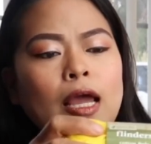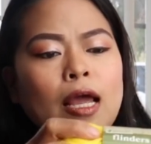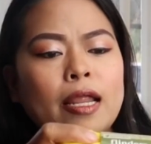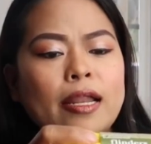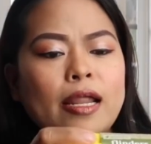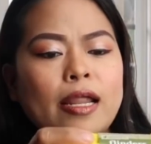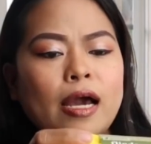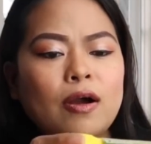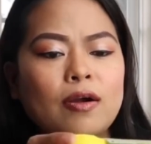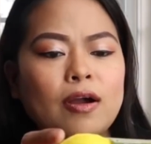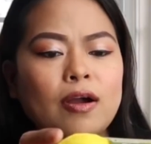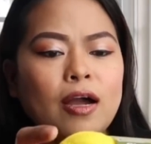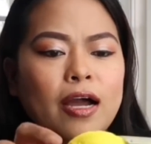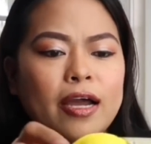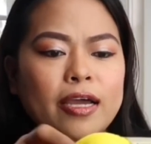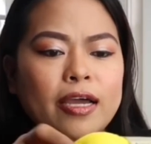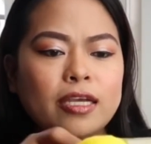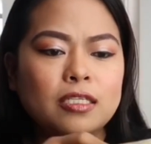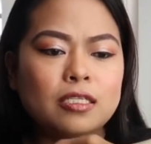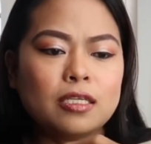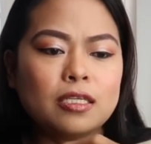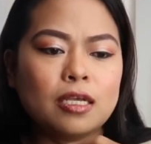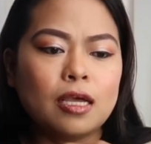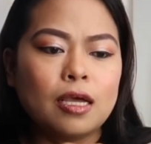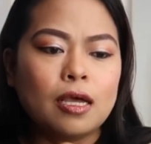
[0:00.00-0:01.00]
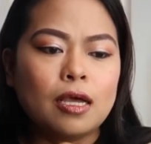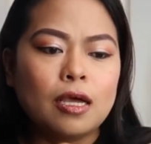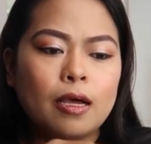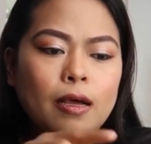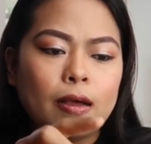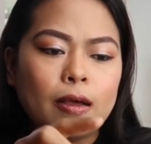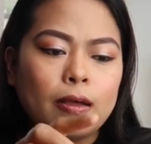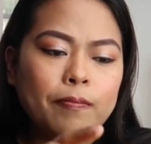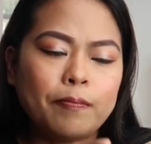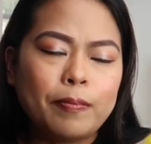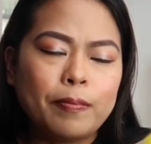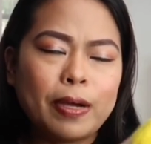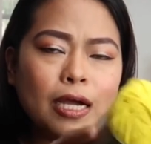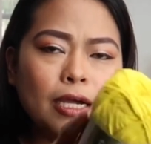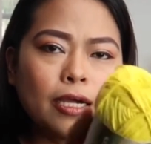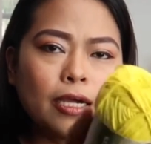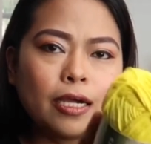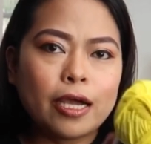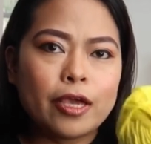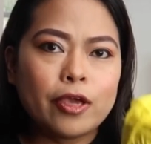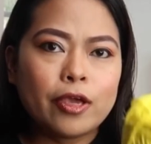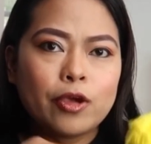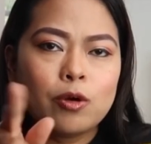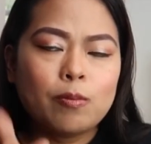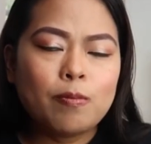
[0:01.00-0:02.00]
Now guys, pag
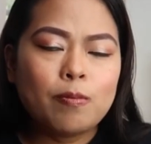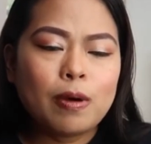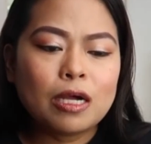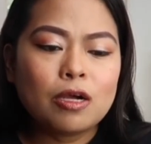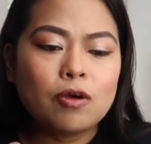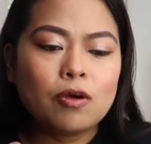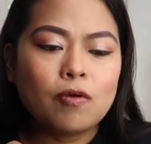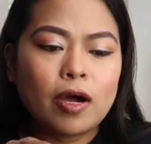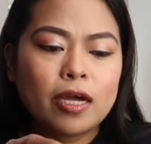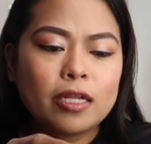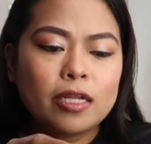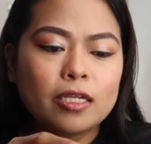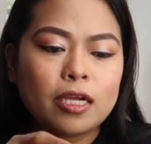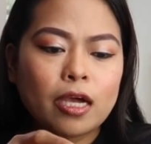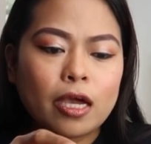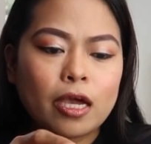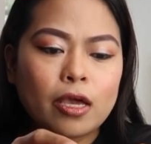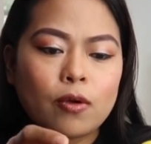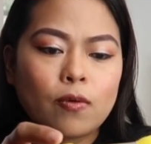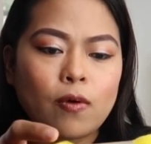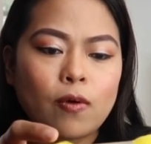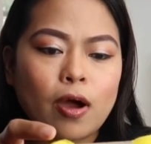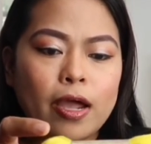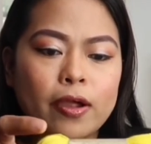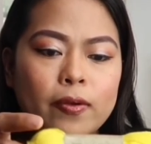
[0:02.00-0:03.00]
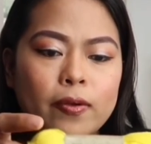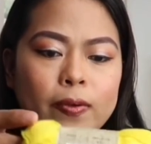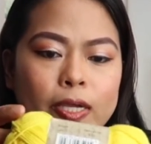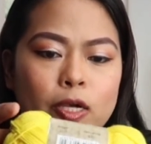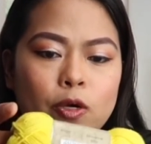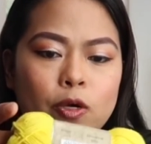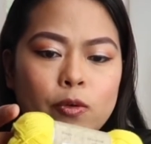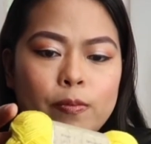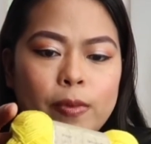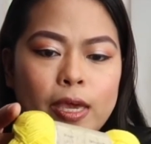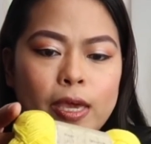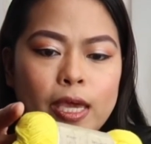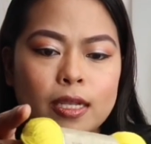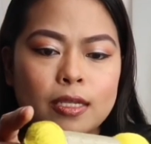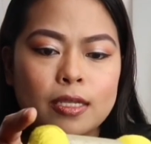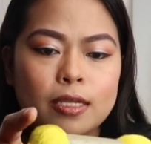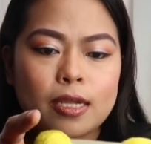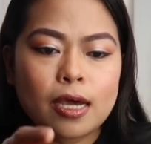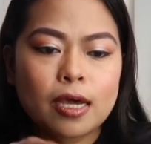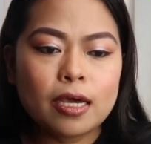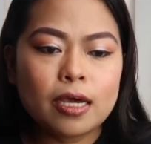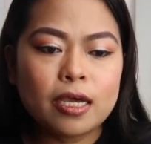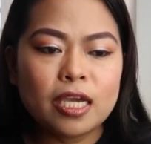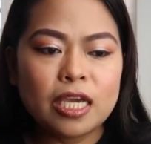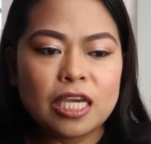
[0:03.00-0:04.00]
kayo baguhan kayo, I recommend
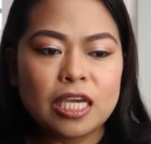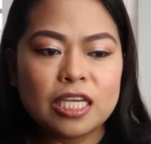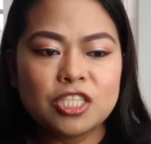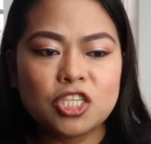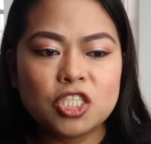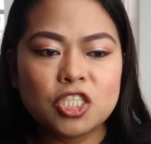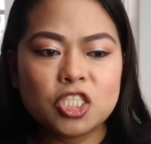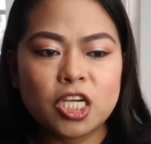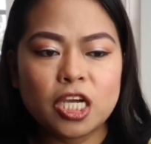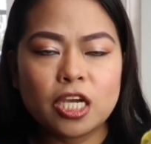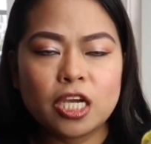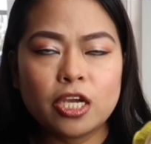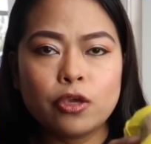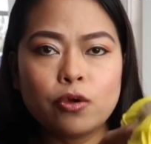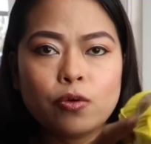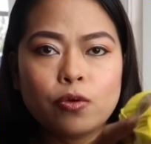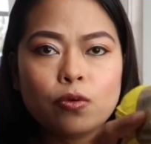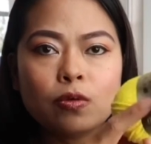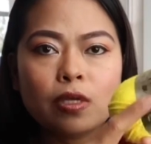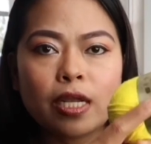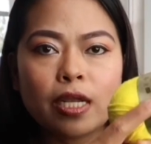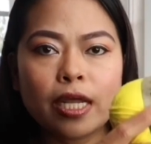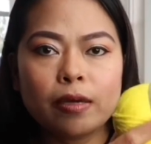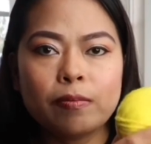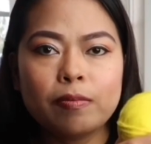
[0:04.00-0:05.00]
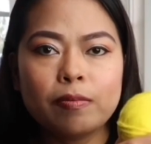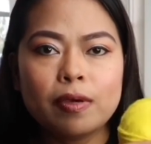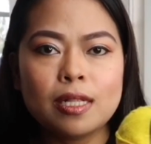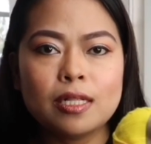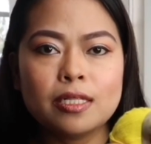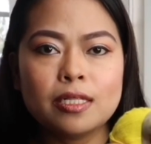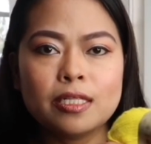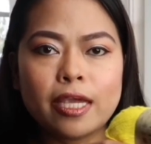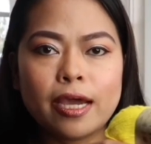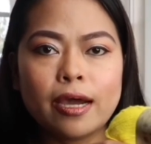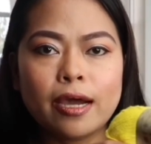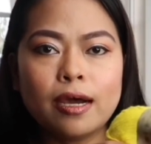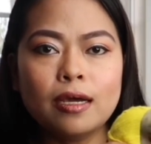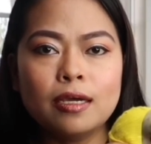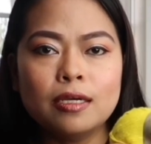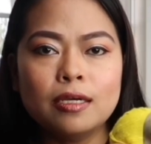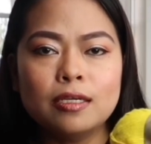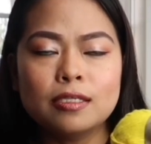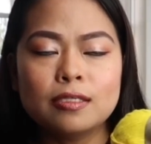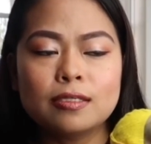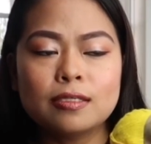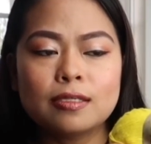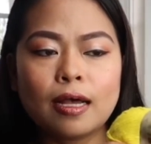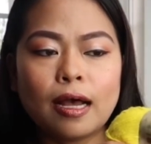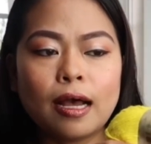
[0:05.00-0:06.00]
na i-check yung label niya
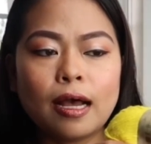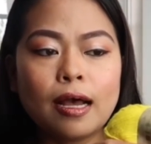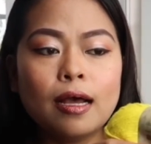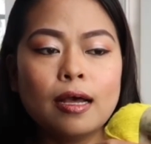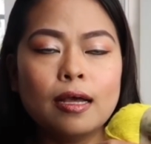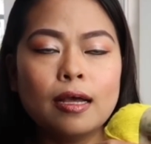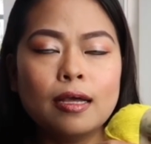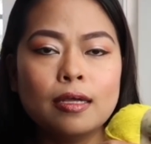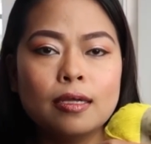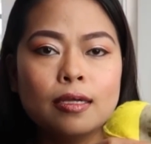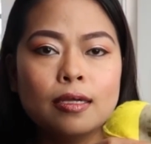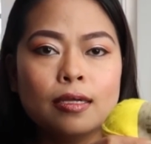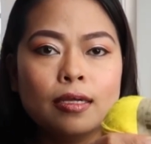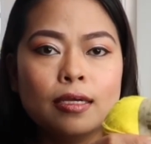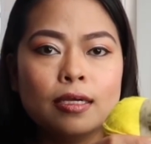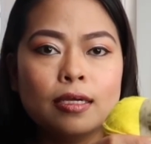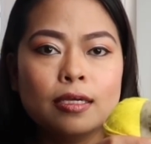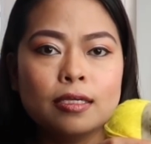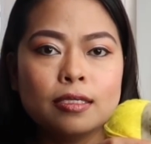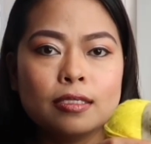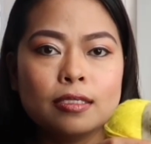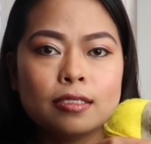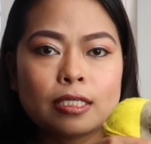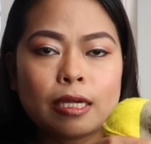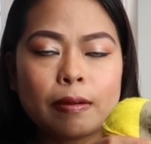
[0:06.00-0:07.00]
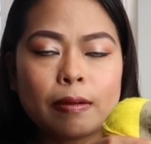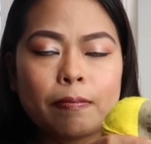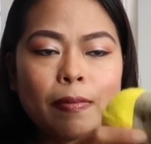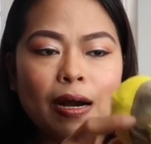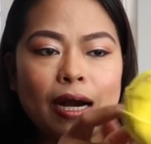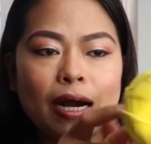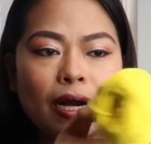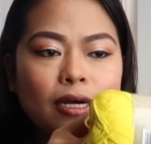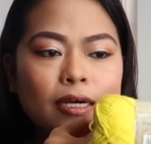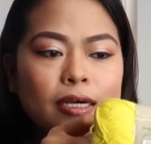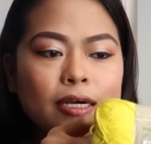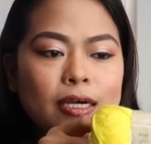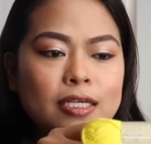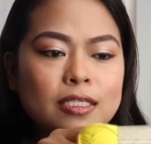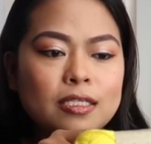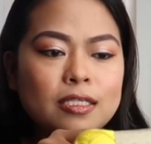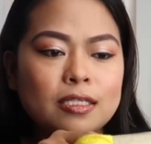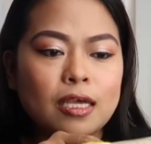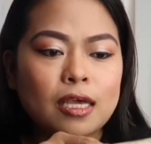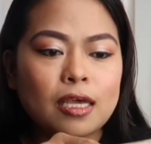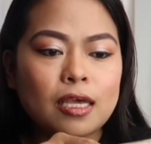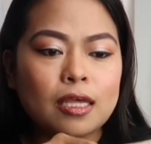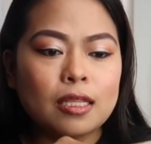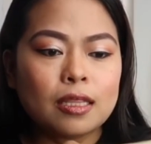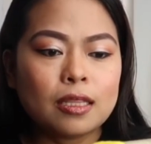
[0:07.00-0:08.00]
sa sa back
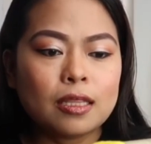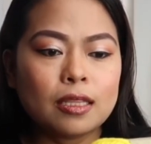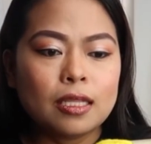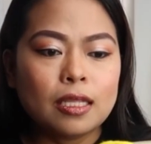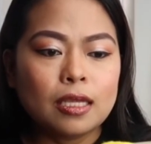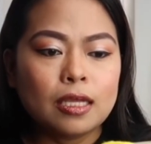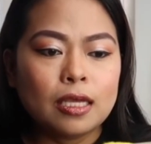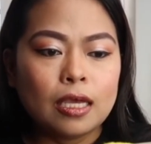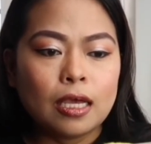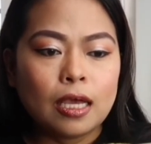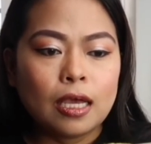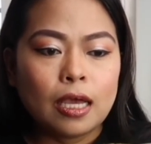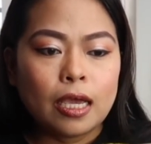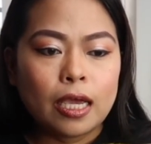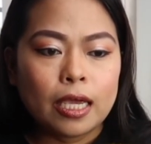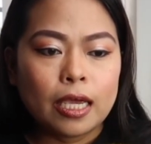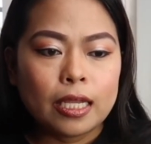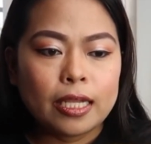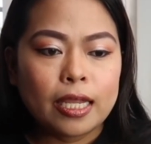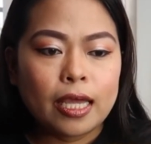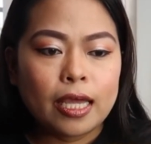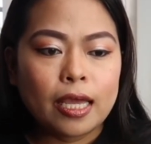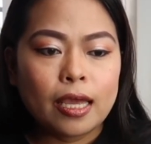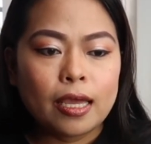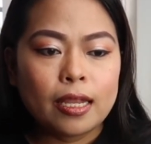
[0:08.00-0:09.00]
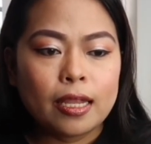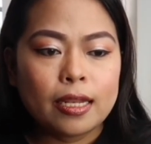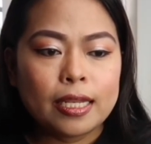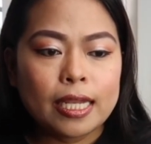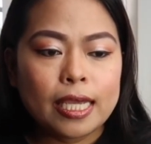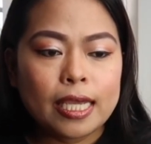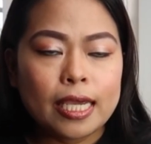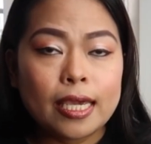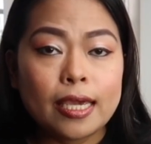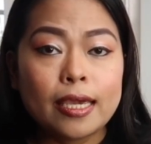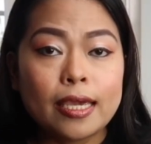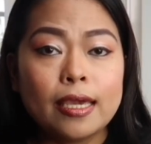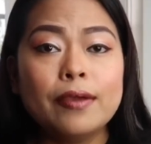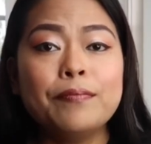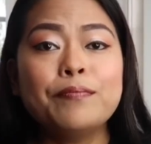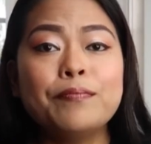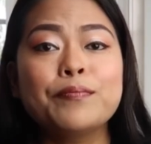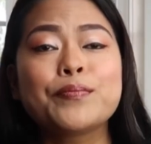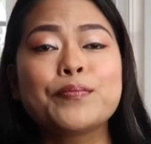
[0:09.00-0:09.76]
kasi ni ni